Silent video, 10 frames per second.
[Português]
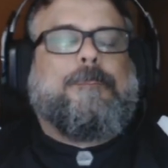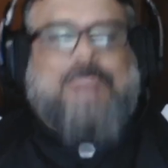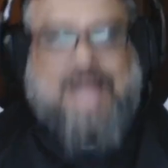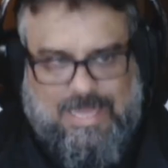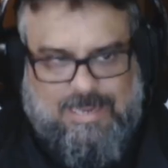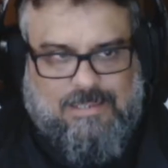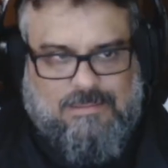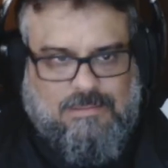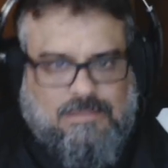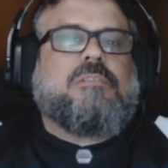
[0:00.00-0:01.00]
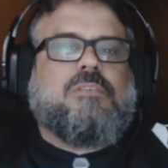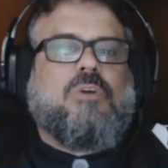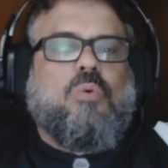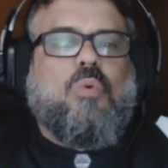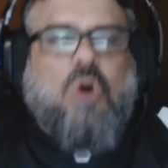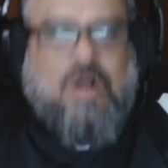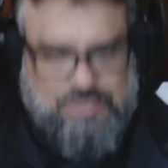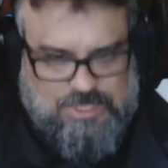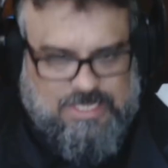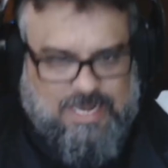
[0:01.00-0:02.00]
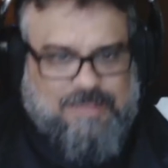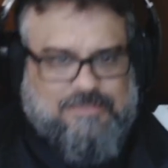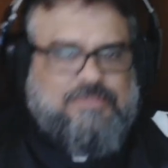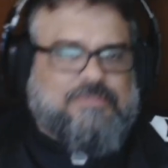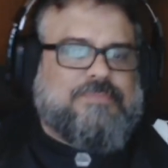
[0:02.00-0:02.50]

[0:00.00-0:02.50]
para um roda escreve.